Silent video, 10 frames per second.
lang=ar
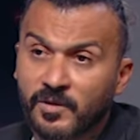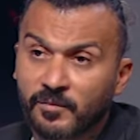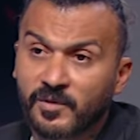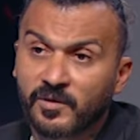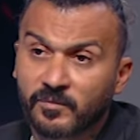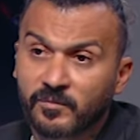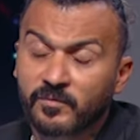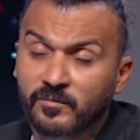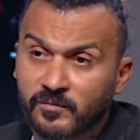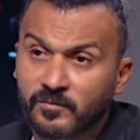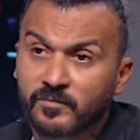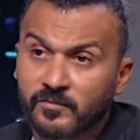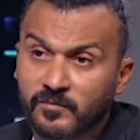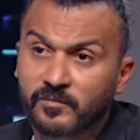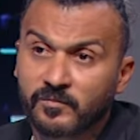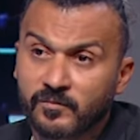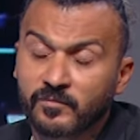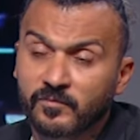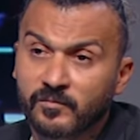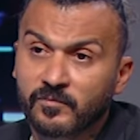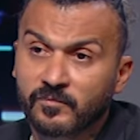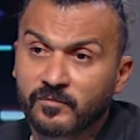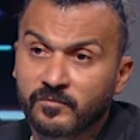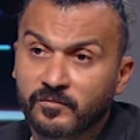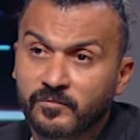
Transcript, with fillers: عبد المنعم ادي ثلاثه عمود